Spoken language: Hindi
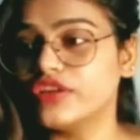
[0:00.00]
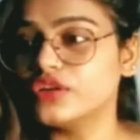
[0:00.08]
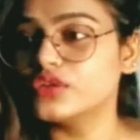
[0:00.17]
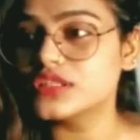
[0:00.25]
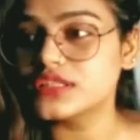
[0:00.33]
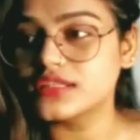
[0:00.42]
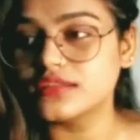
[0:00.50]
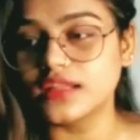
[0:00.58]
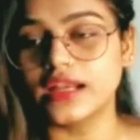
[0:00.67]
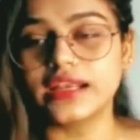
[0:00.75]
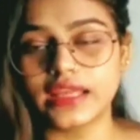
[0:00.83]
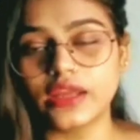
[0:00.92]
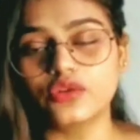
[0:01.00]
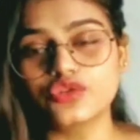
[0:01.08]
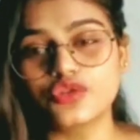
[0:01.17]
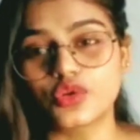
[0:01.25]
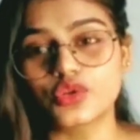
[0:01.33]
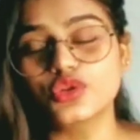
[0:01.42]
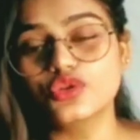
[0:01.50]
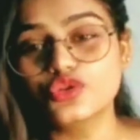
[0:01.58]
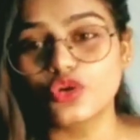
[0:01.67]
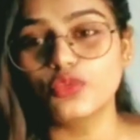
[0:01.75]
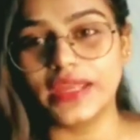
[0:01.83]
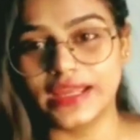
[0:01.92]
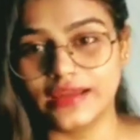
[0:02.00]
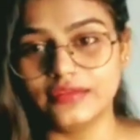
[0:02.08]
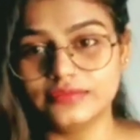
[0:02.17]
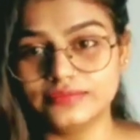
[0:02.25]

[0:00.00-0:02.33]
फिर उस लड़के को छोड़ दो जो भी है